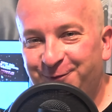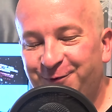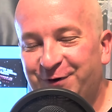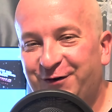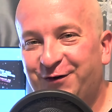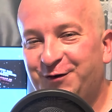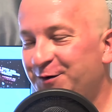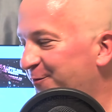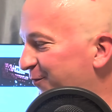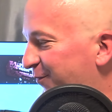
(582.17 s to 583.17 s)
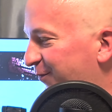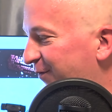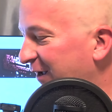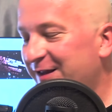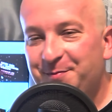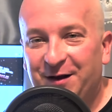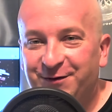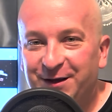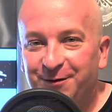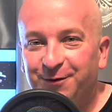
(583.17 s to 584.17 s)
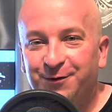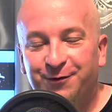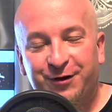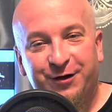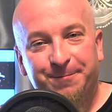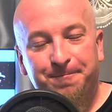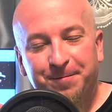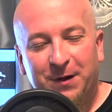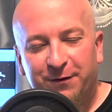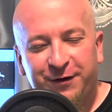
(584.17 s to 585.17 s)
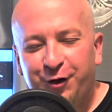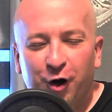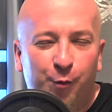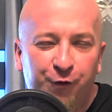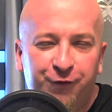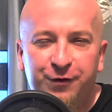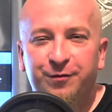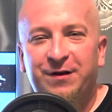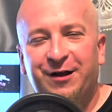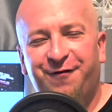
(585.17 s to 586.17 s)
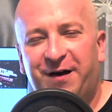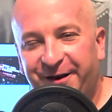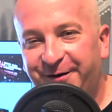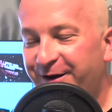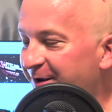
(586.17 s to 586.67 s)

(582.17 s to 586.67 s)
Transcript: rzecz, tak naprawdę y, tych CD-ROMów, y, nagrywarek,